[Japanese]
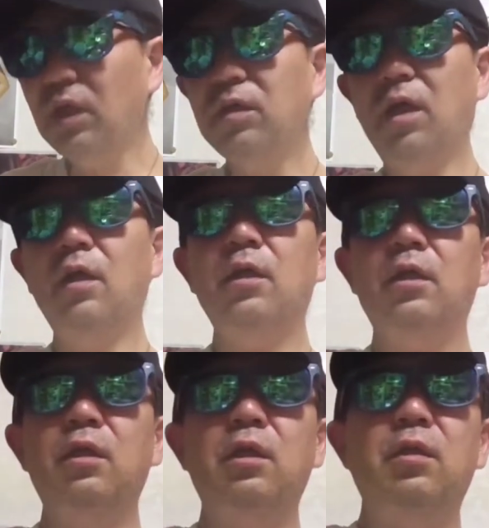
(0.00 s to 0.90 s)
題は、
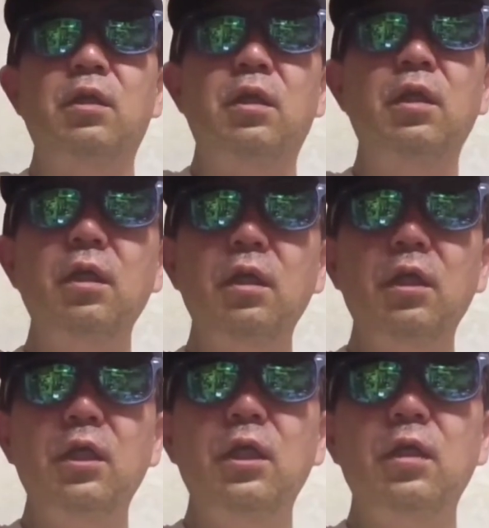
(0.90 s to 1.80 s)

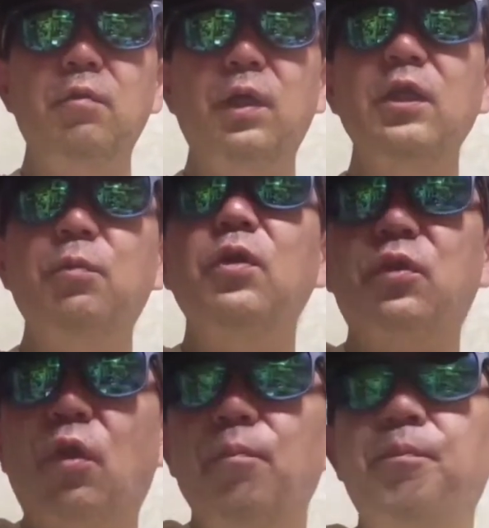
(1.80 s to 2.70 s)
えー、マイナポイント。